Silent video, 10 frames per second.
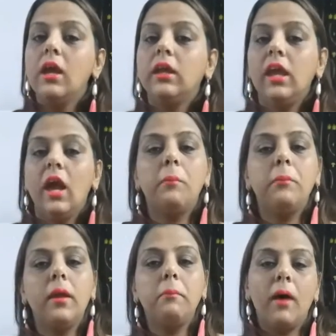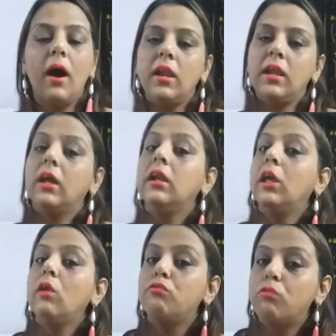कि हमें बाहर निकल
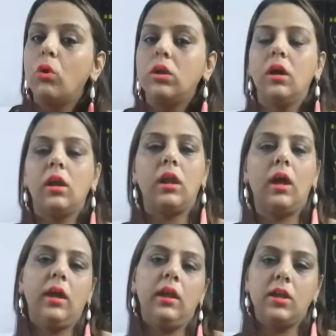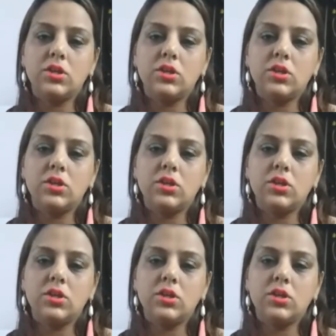के वोट करना है